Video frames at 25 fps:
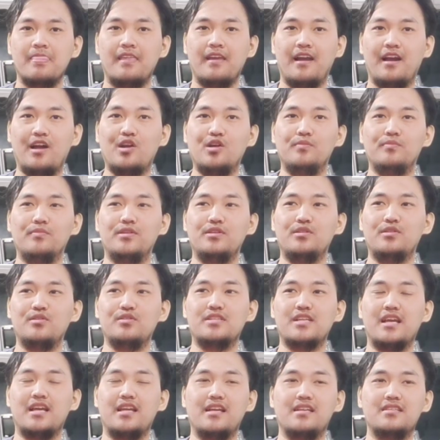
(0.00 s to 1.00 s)
Kalau menurut
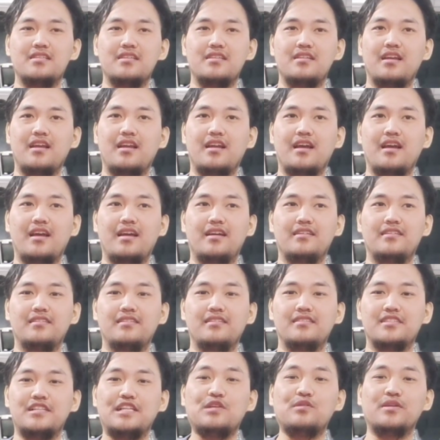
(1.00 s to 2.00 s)
saya sih
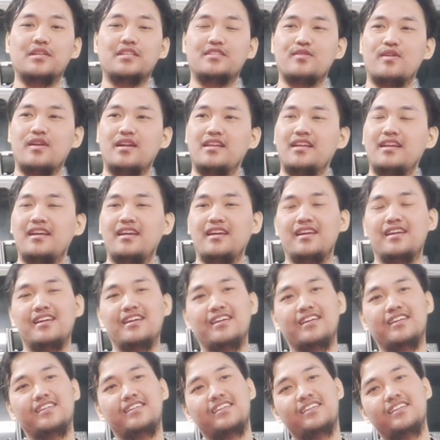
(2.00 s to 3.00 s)
enakan steward soalnya
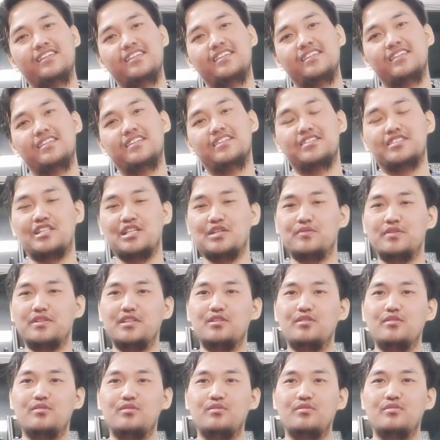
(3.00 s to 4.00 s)
steward
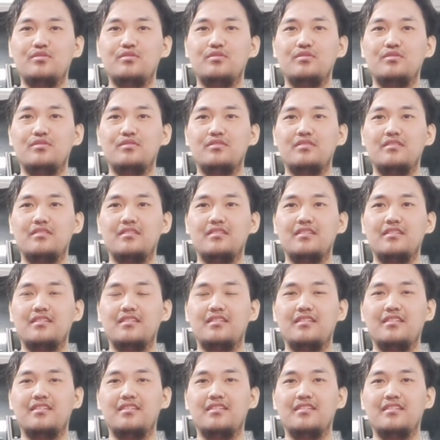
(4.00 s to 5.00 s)
itu
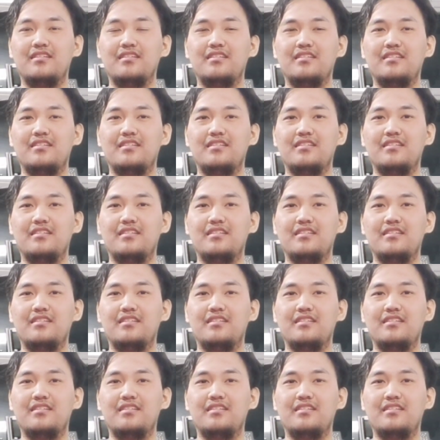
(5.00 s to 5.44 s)
eh,